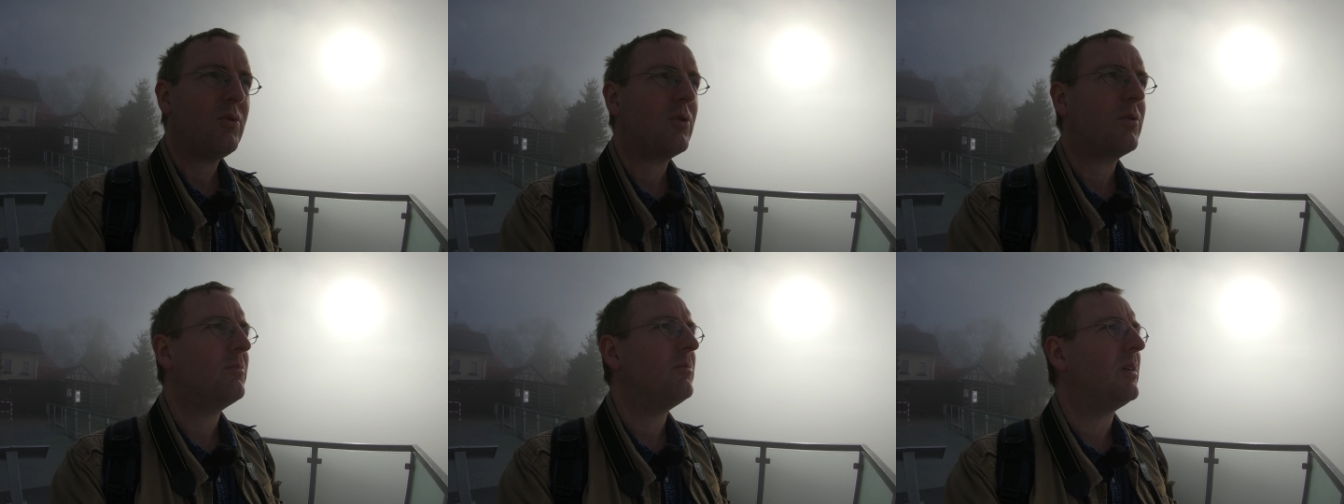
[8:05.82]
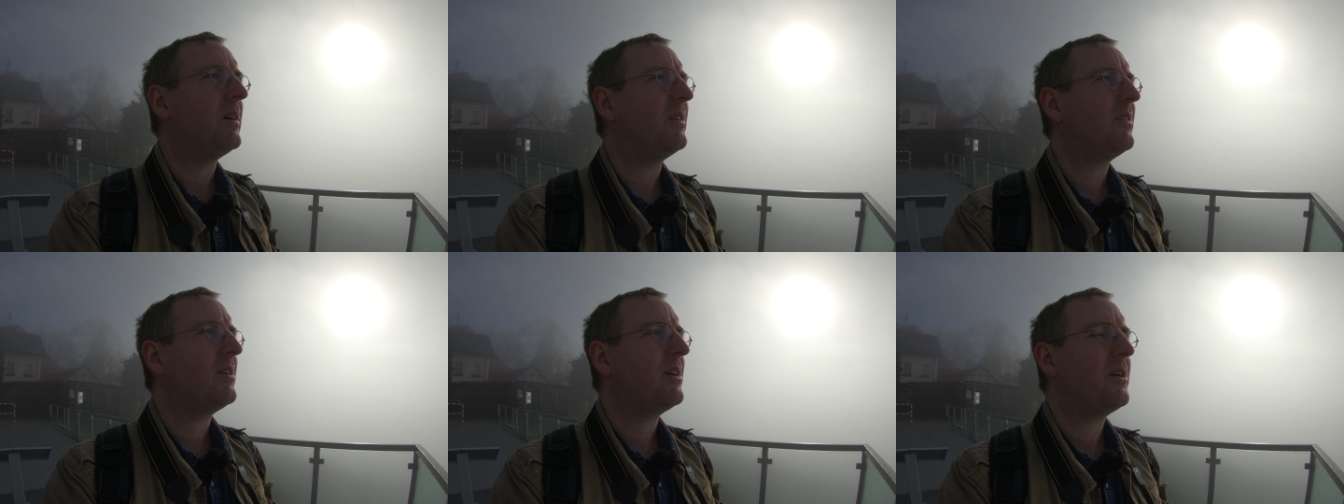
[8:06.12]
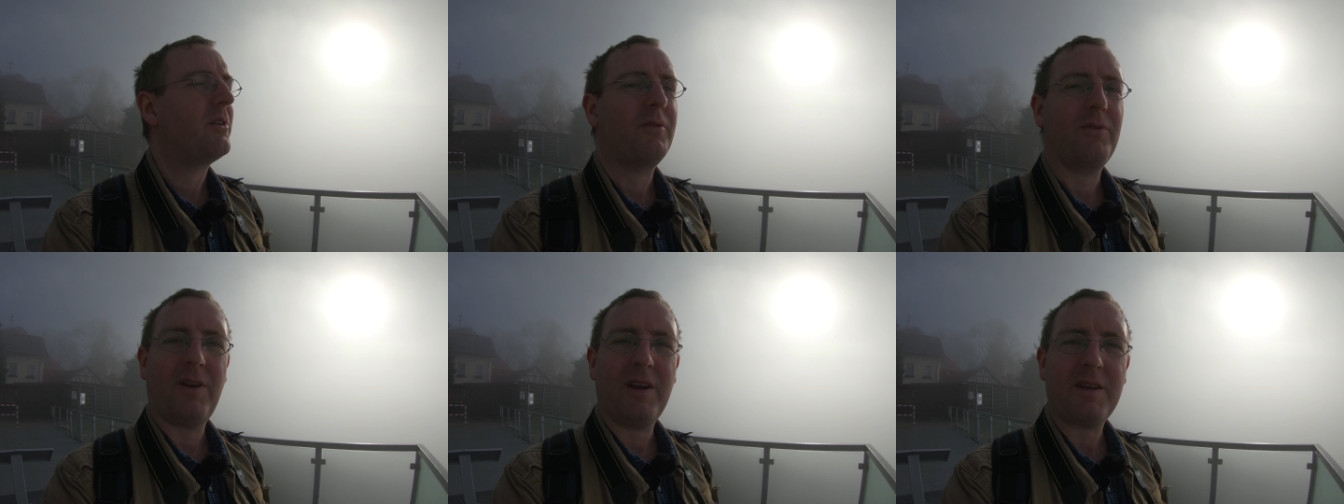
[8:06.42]
gucken mal.
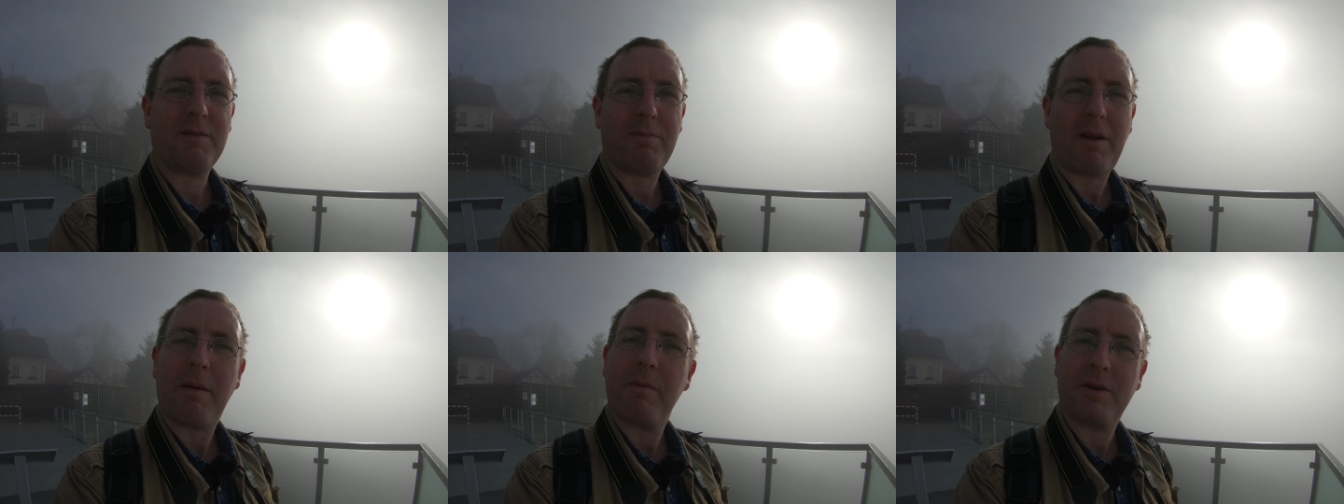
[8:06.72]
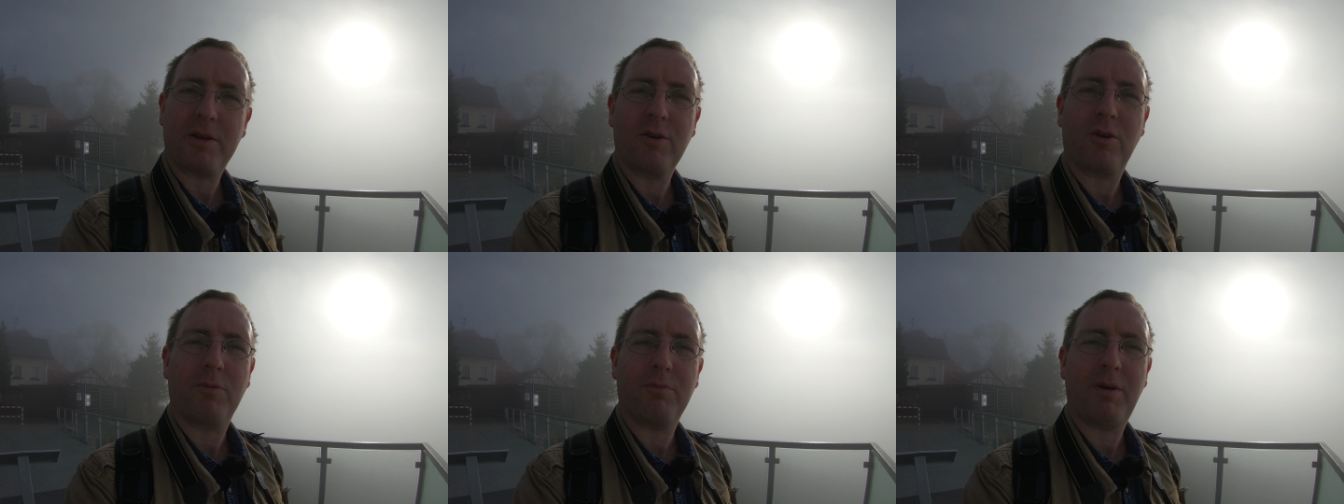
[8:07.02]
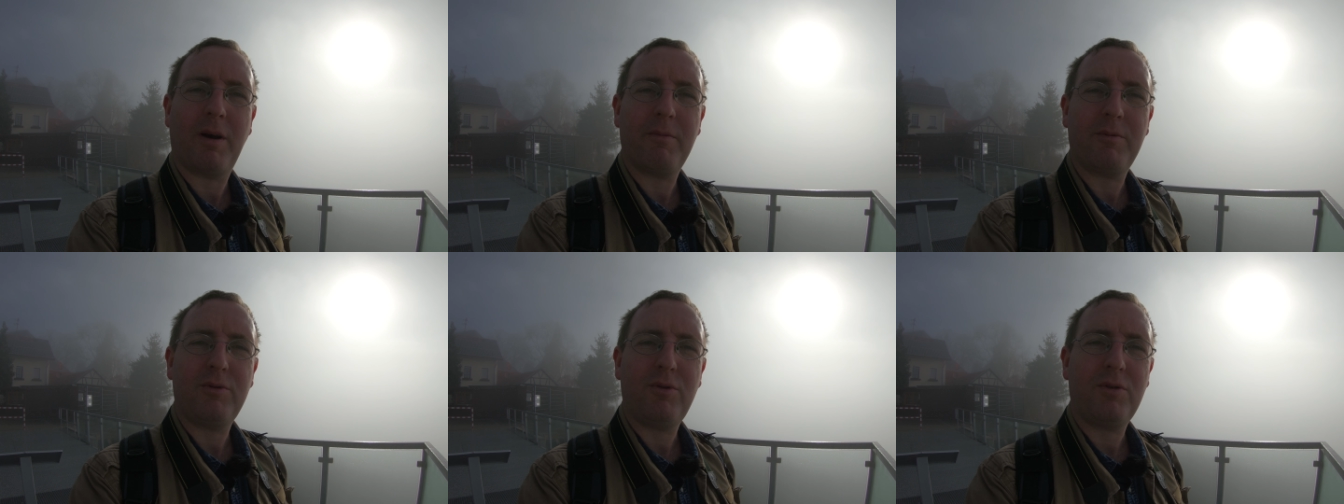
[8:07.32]
Vielleicht bleibe ich noch ein
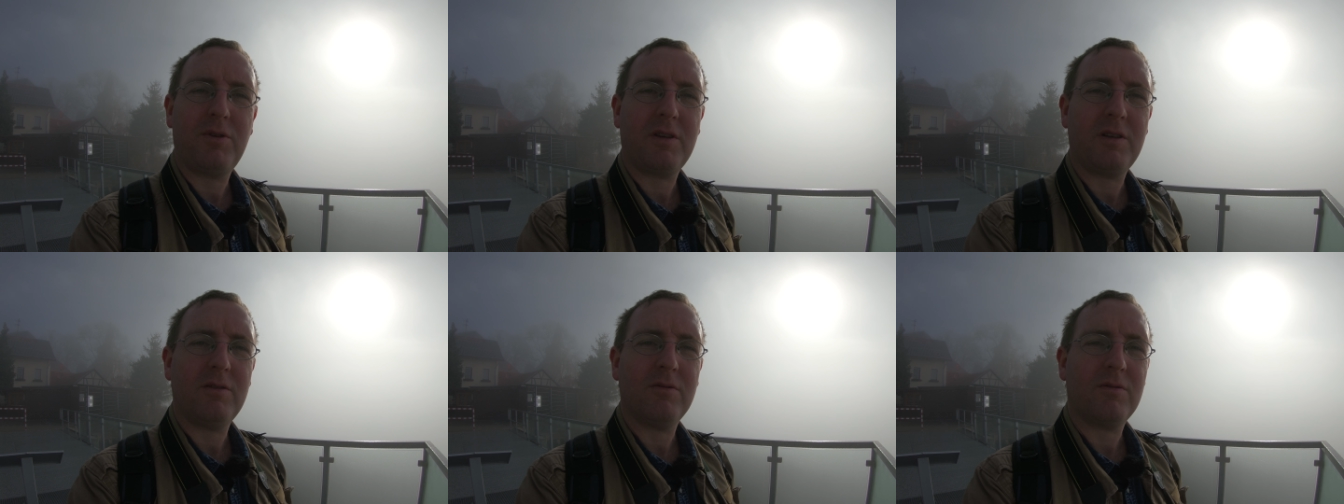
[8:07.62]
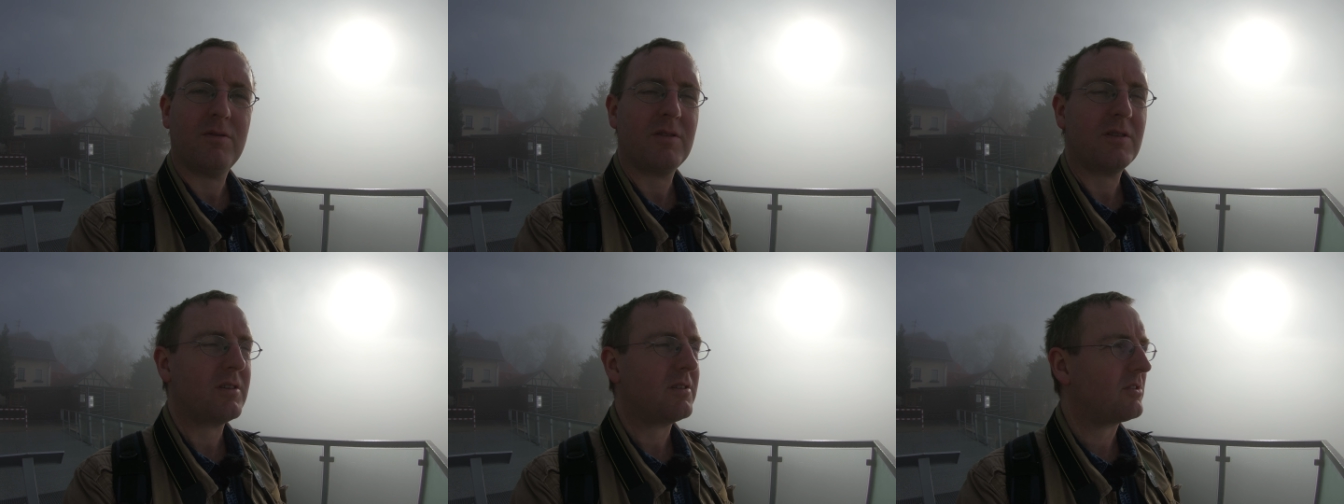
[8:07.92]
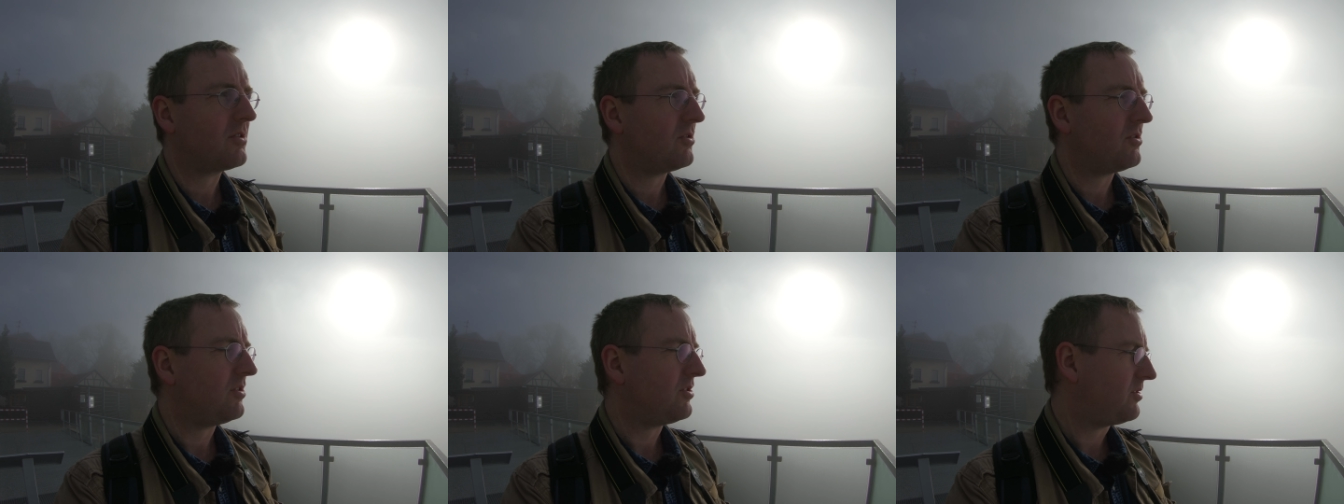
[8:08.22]
paar Minütchen und
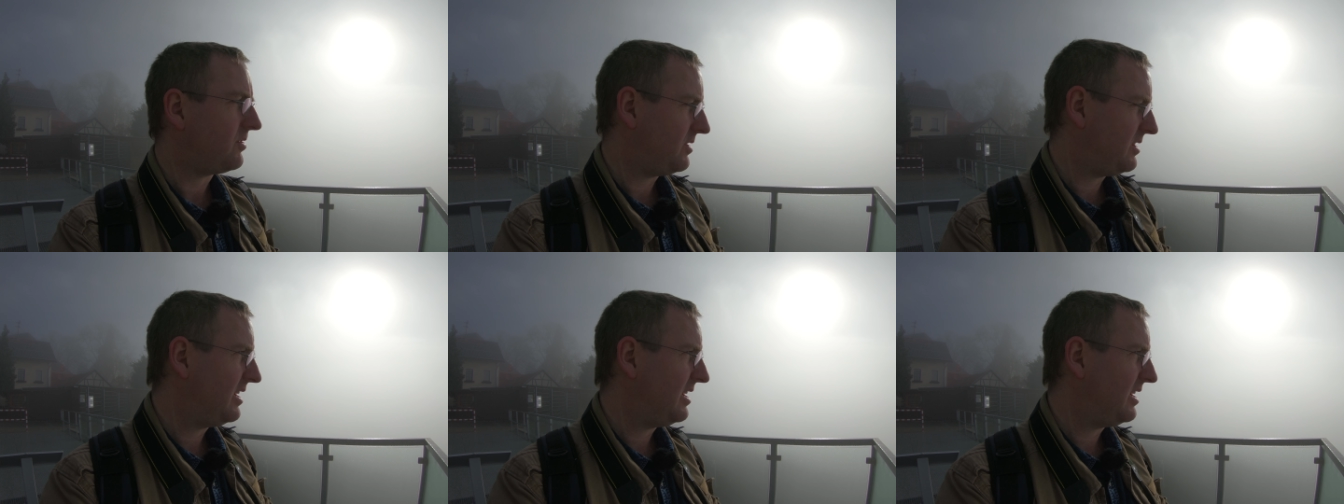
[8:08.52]
äh,